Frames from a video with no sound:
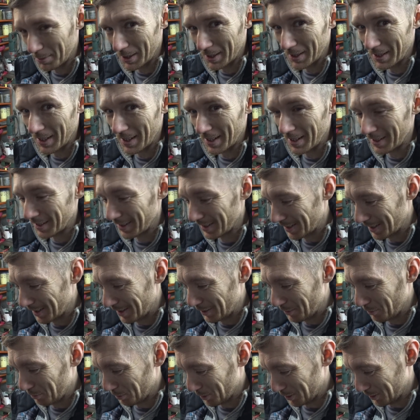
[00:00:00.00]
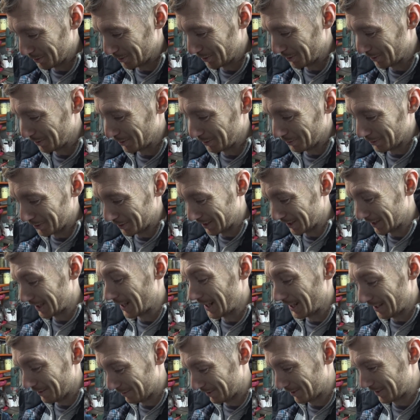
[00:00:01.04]
канале поскольку вот
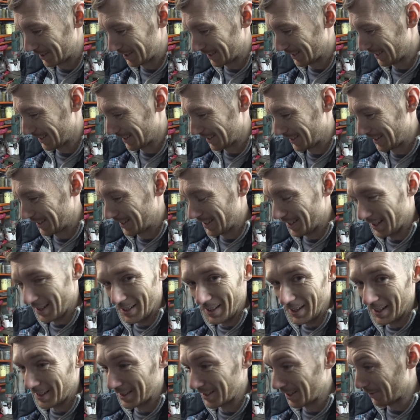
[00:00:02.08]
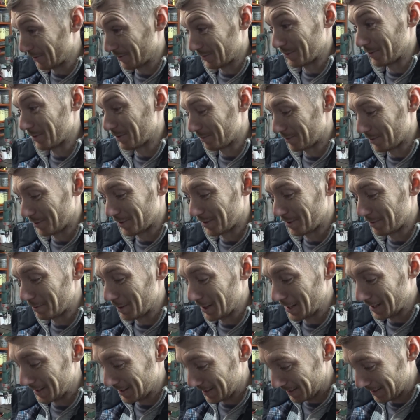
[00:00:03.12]
такая вилка, она одна в своем роде, блядь.